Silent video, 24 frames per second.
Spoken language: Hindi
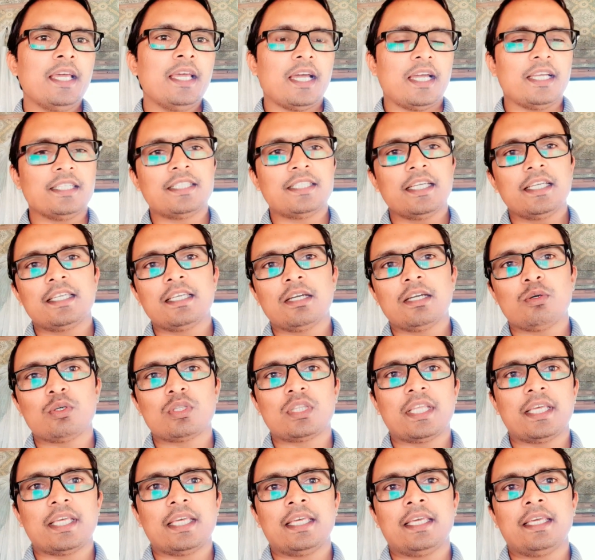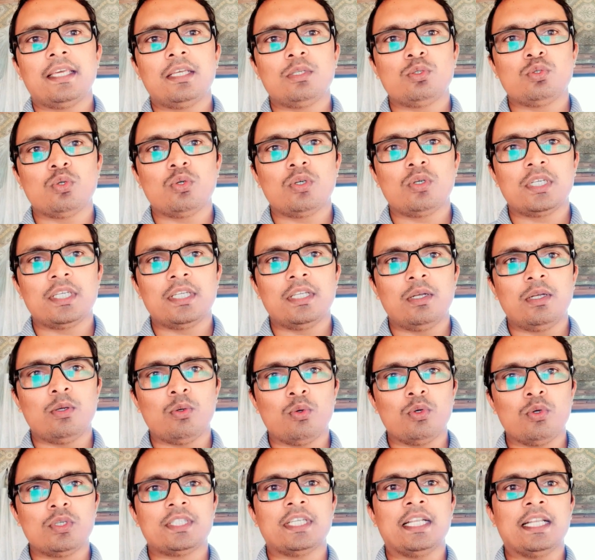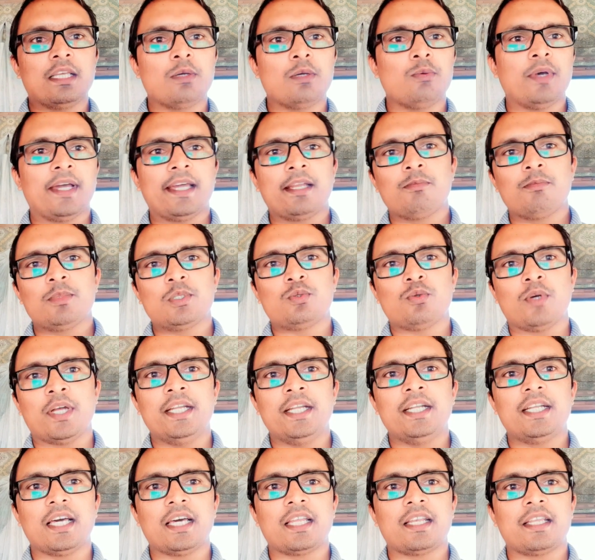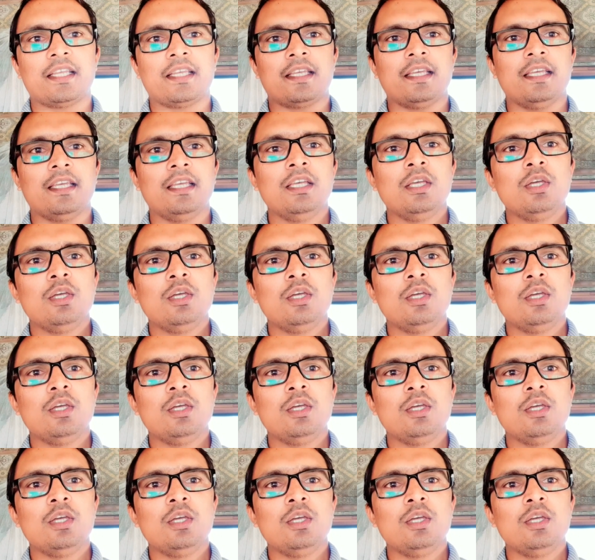ऐसा क्या होता है जो कि लोड सेल के वायर में ज्वाइंट आ रहे हैं